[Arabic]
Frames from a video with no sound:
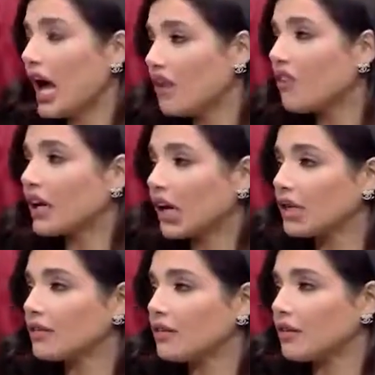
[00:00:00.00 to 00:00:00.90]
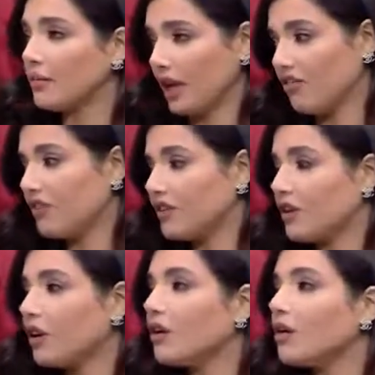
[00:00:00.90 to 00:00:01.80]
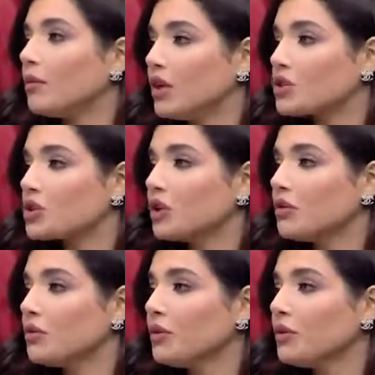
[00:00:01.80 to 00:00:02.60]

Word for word: هل فكرت بهالفترة بالهجرة؟